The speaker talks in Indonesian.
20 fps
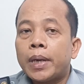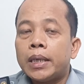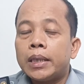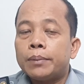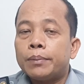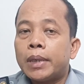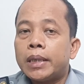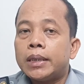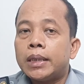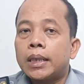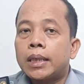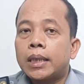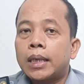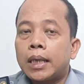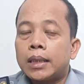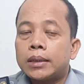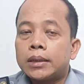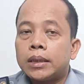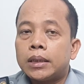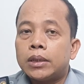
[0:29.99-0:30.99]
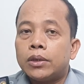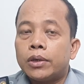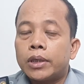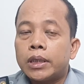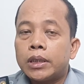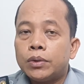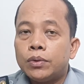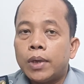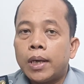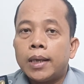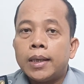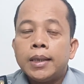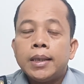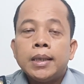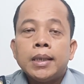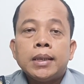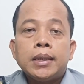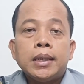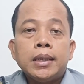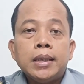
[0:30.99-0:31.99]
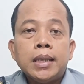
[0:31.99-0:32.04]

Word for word: paling banyak kategori 2.